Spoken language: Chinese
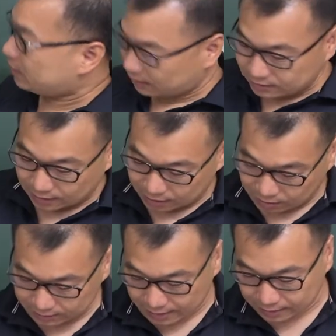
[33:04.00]
们提谁
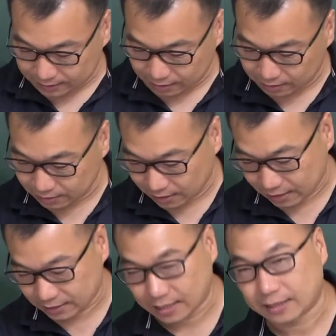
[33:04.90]
哈？再看一次啊，可以
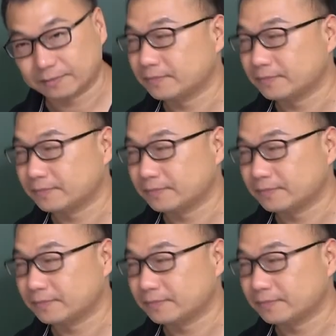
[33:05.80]
提谁？